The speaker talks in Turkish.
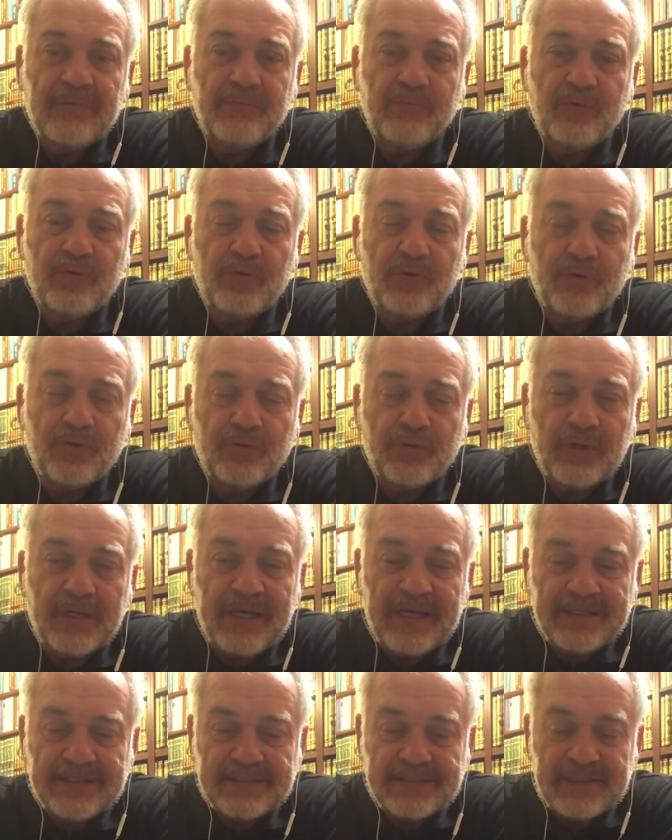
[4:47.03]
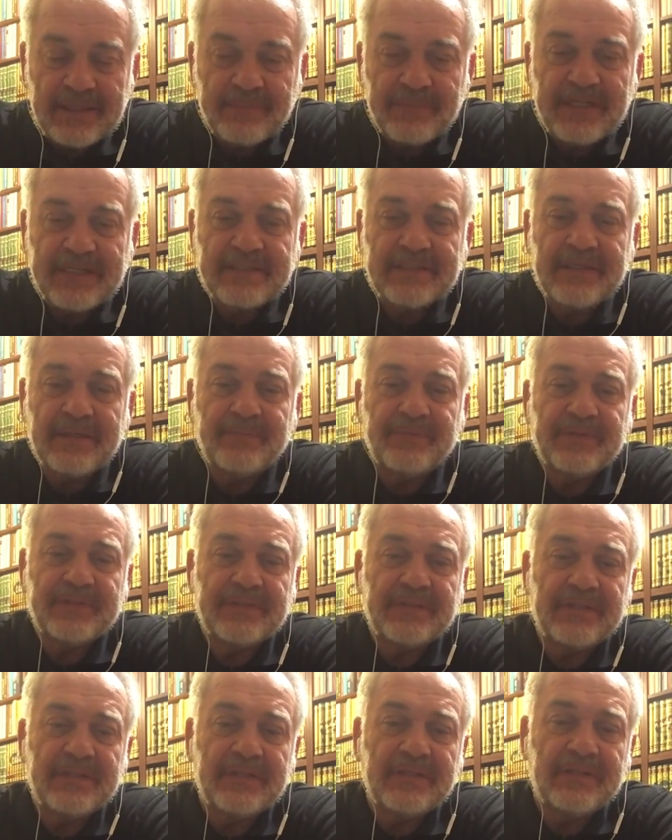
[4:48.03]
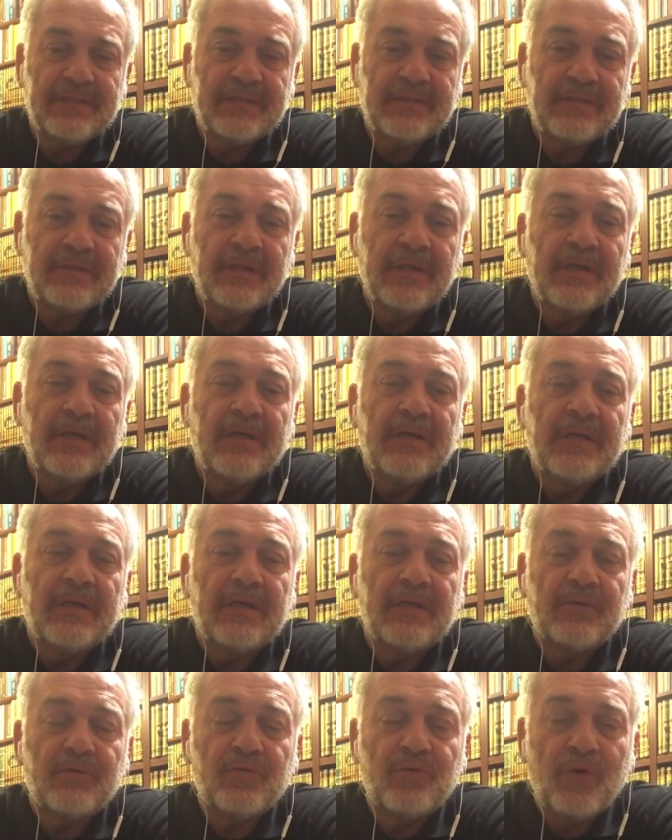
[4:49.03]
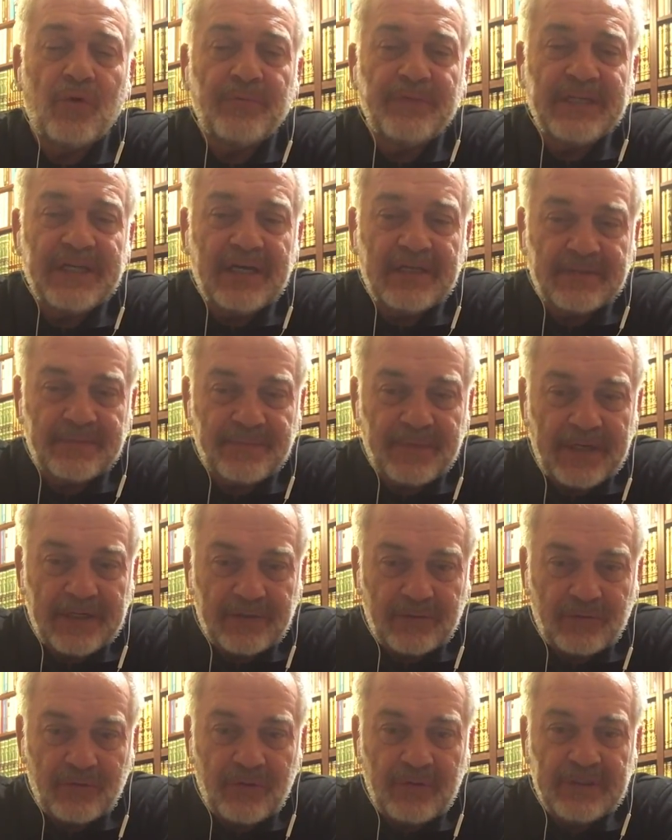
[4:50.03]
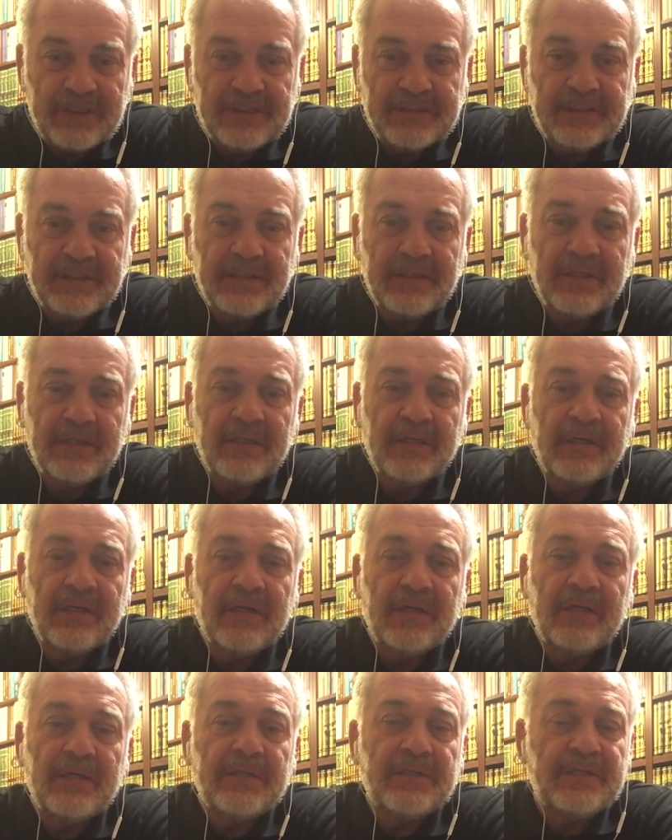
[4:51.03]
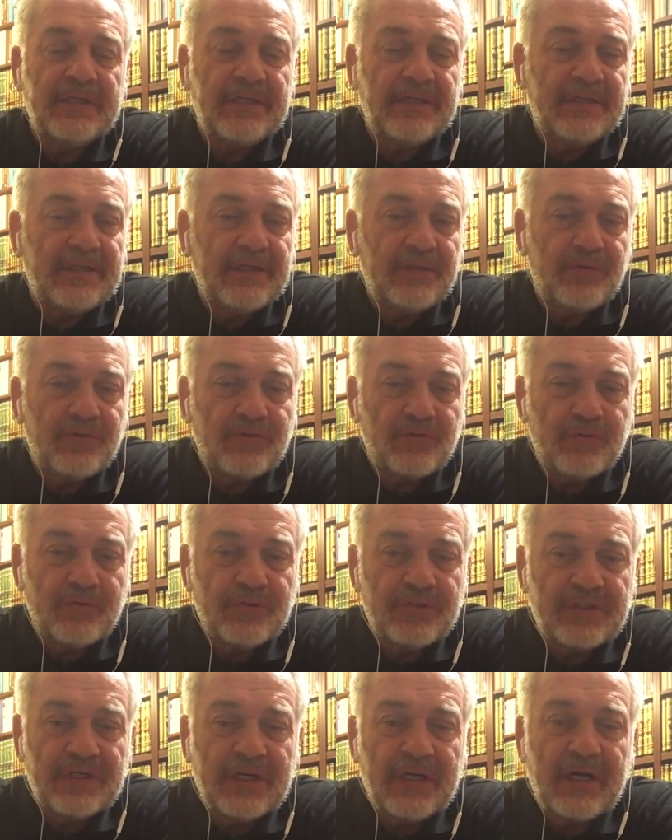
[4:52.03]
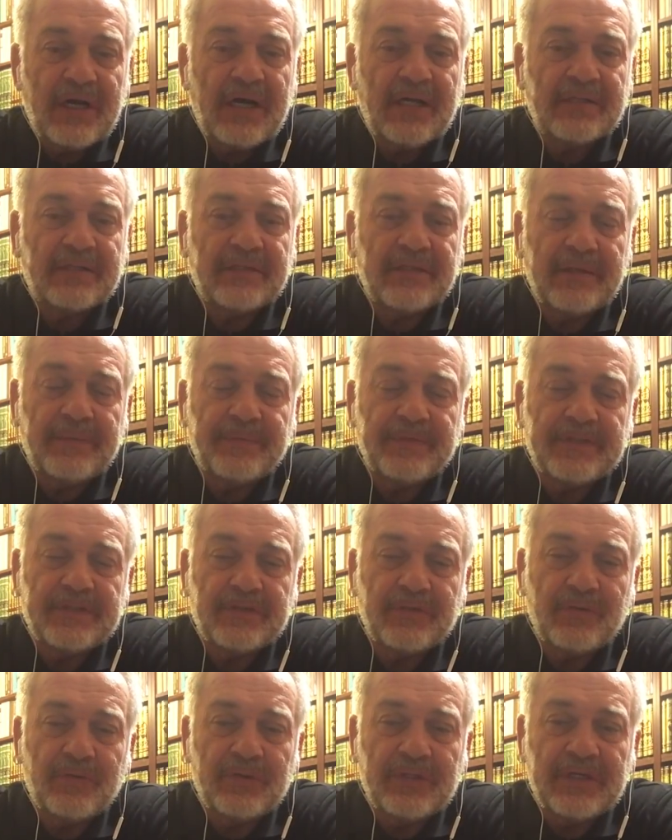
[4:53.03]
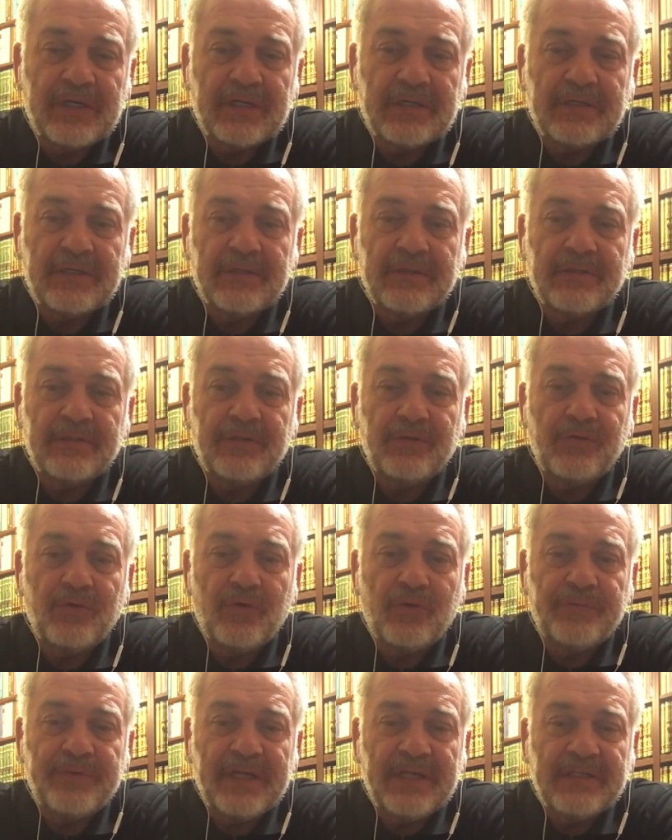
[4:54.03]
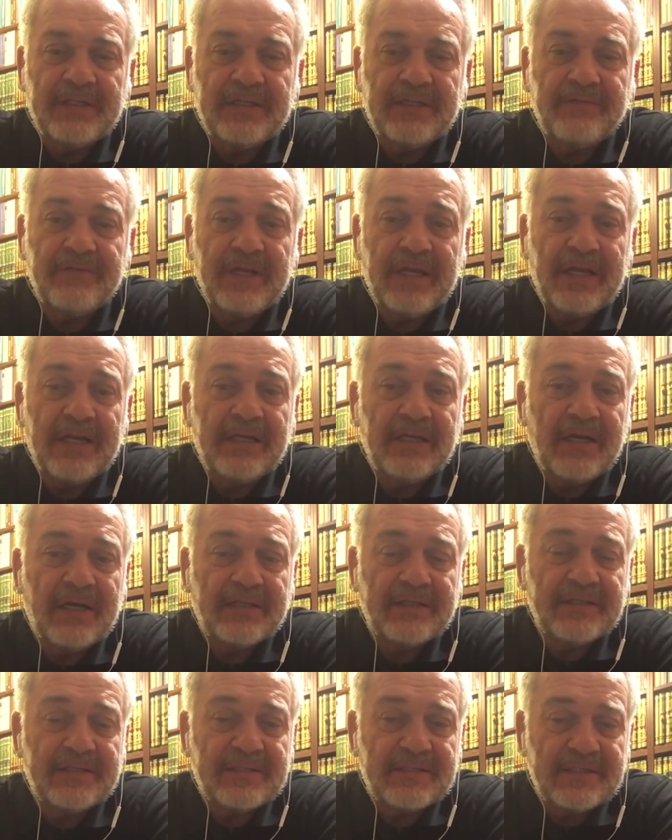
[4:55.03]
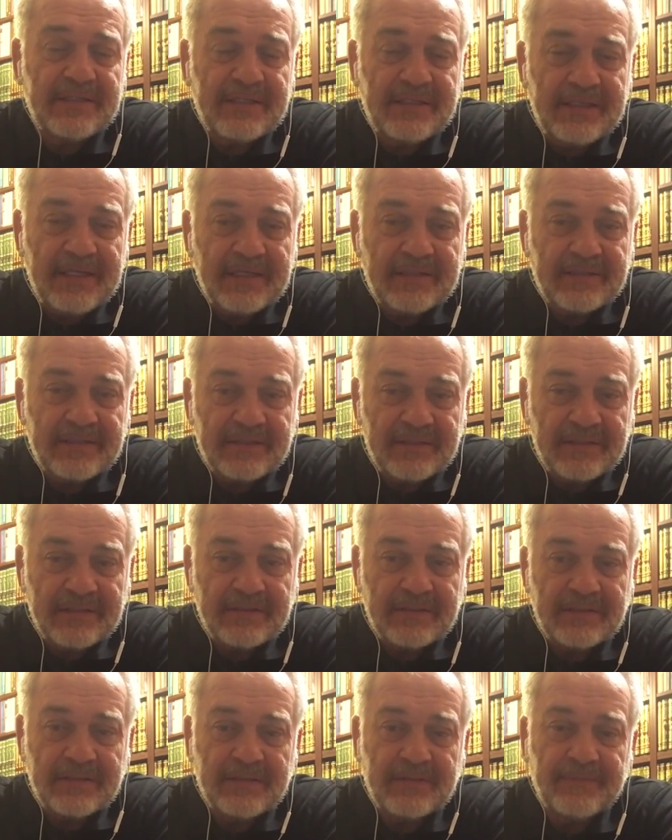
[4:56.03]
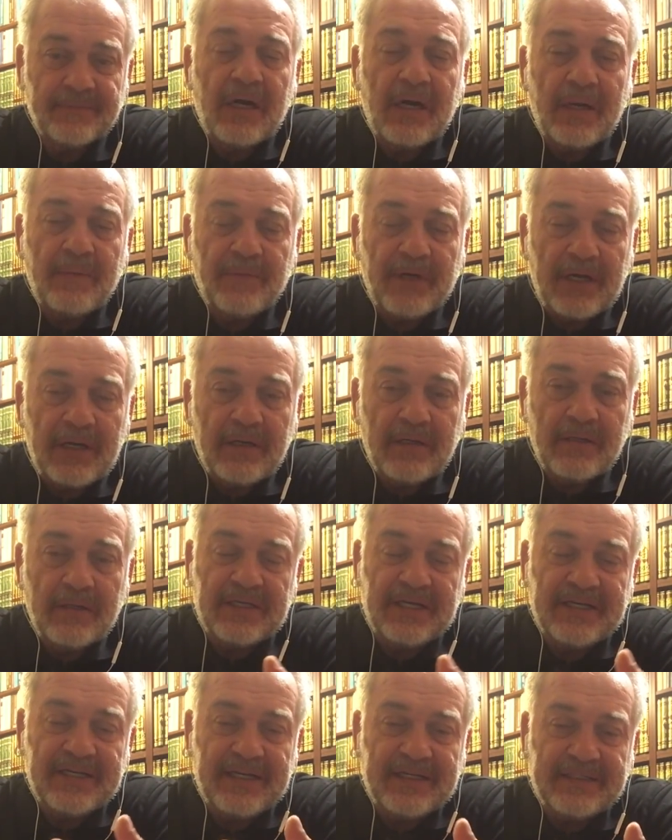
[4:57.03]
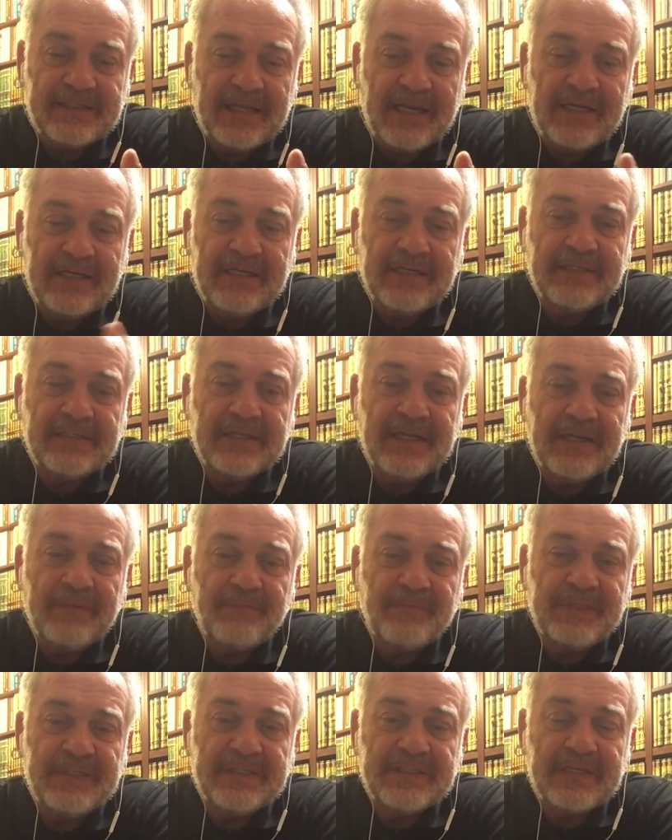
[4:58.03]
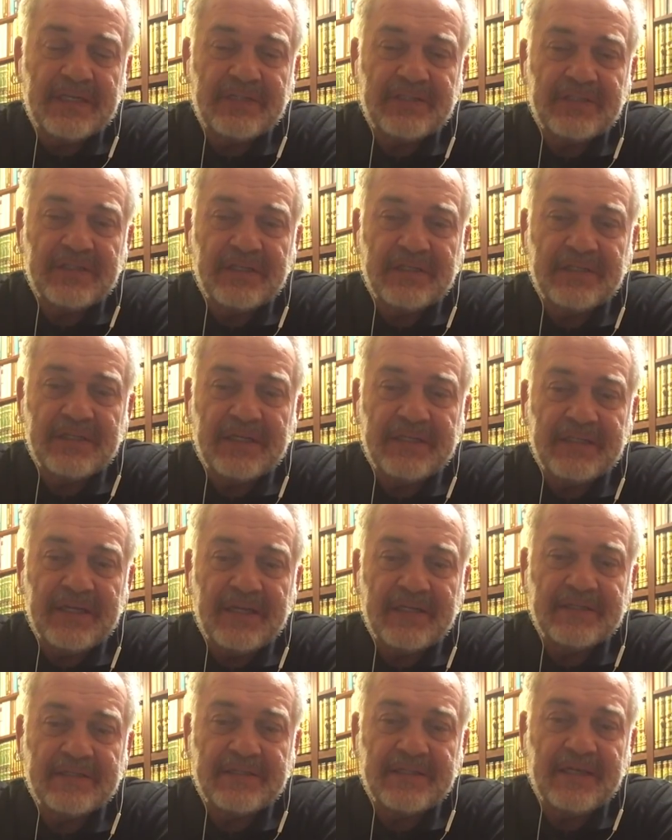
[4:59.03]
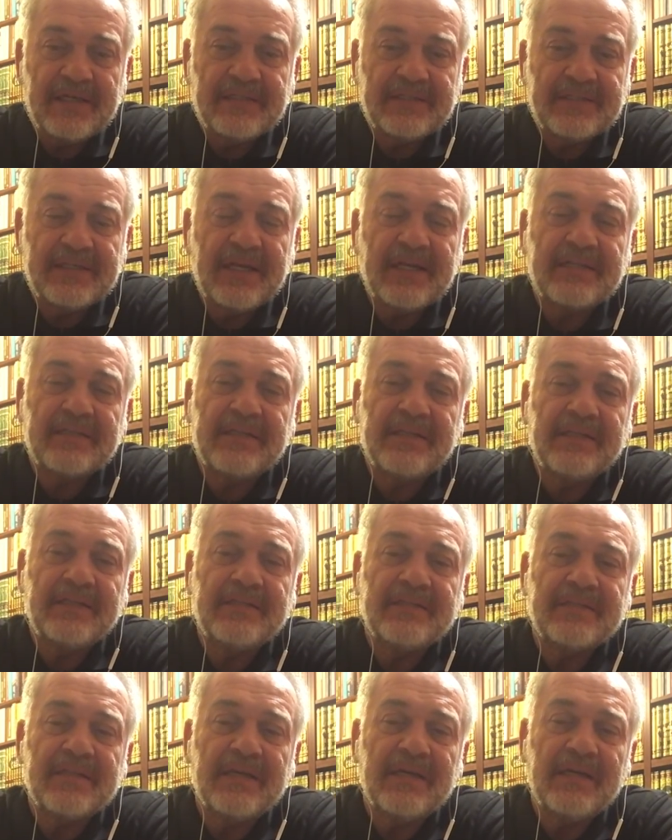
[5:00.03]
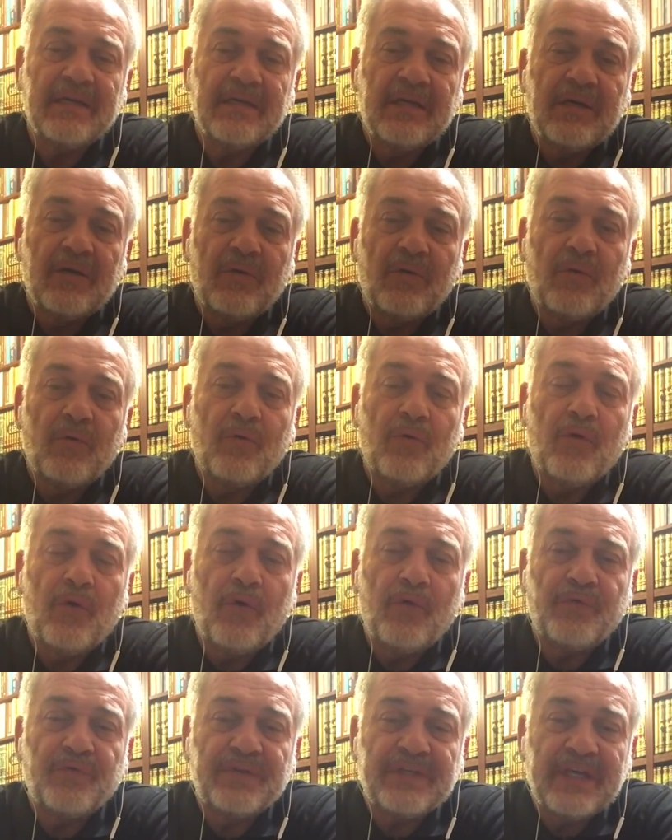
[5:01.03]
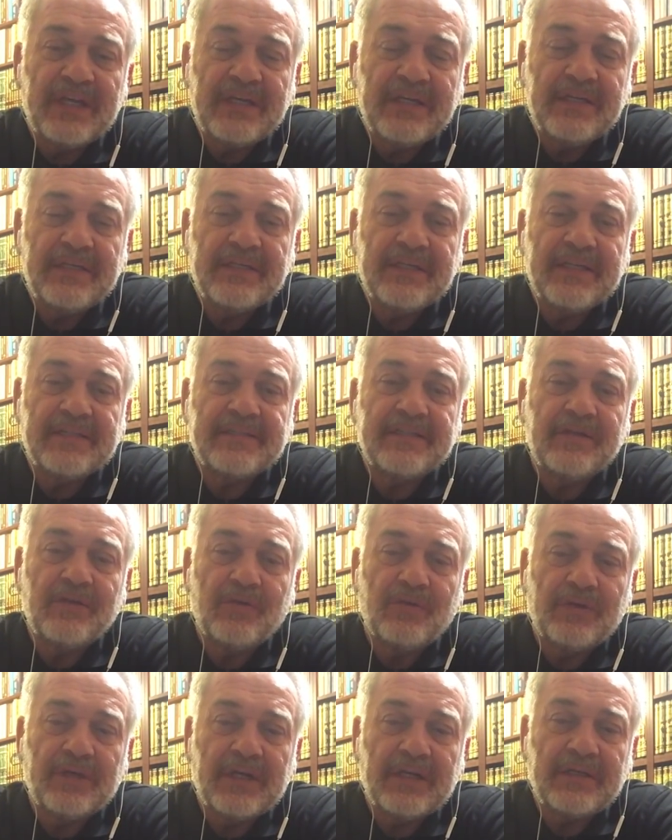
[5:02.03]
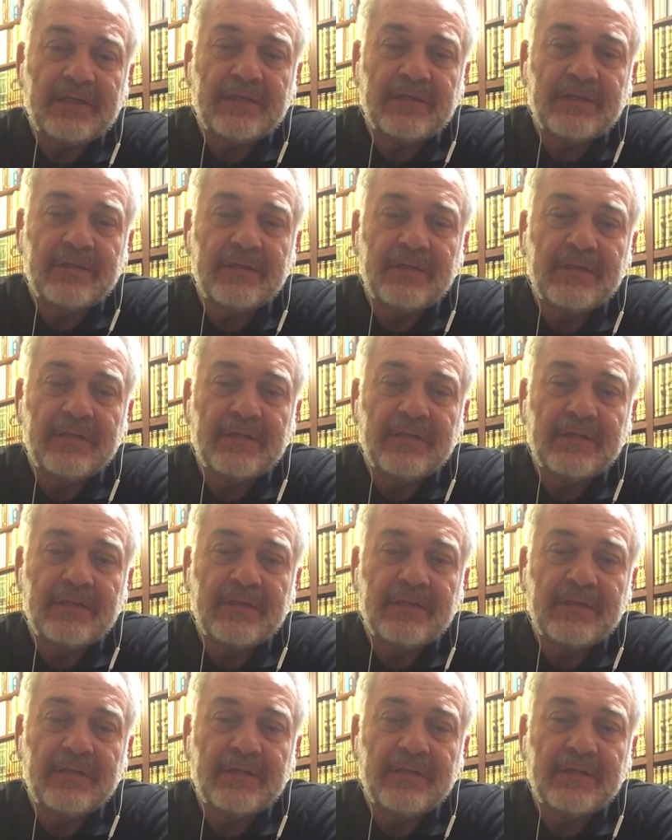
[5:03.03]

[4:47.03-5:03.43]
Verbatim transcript: bugünkü esnemez yapısının dominant faktörleri dini düşünce altyapısı olarak Diyobendi ve ehli hadis zihniyetidir. Ama karakterlerine, mizaçlarına yansıyan sertlik ise o öfkeli nesil olarak